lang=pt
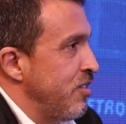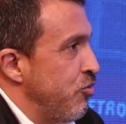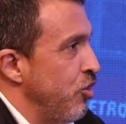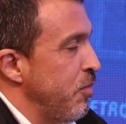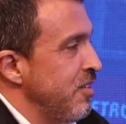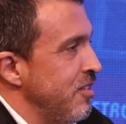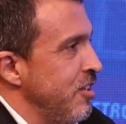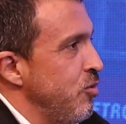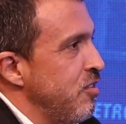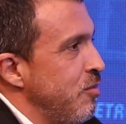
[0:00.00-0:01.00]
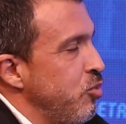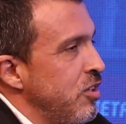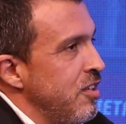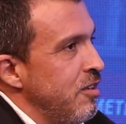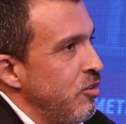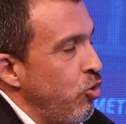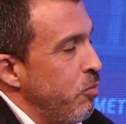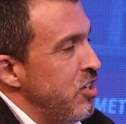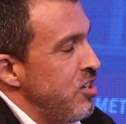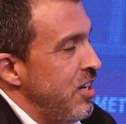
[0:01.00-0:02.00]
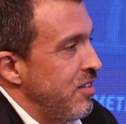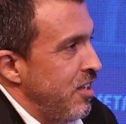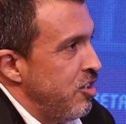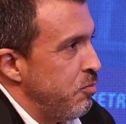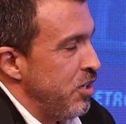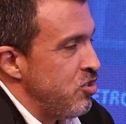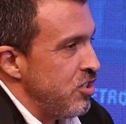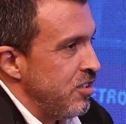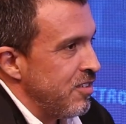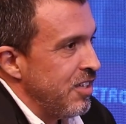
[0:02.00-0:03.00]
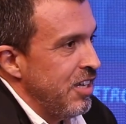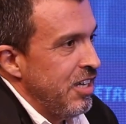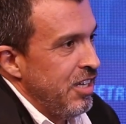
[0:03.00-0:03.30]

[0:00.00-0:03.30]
essa informação, essa poder eh, compartilhar compartilhar essa expertise.